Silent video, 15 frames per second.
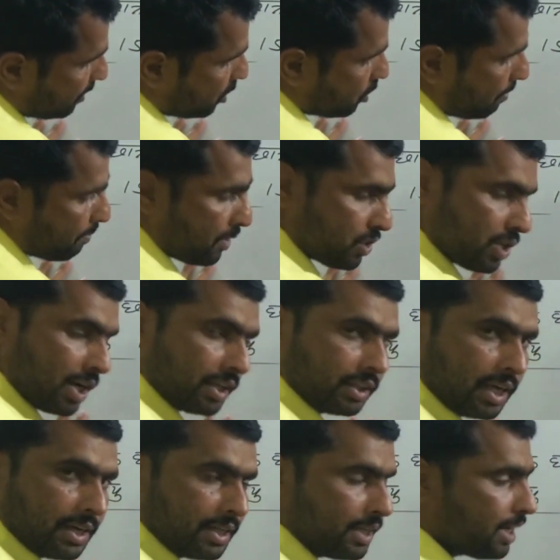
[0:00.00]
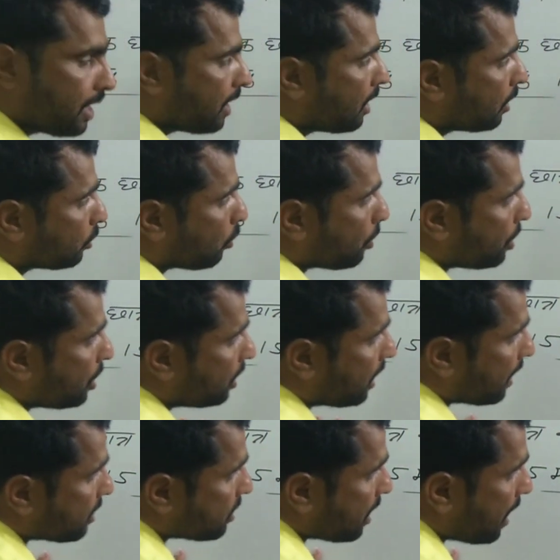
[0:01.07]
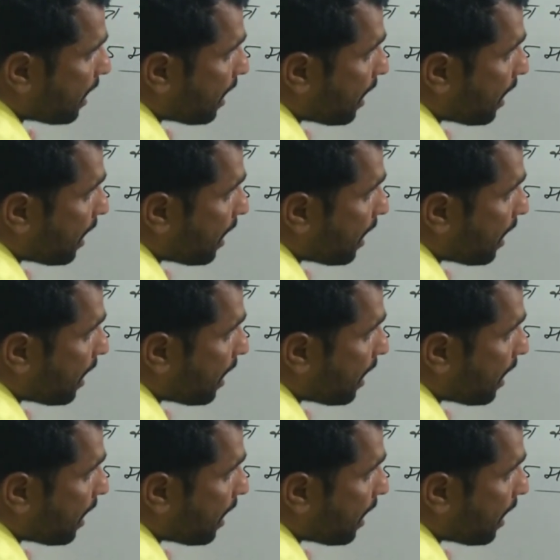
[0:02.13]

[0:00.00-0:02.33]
में से 26 घटता नहीं है तो इधर से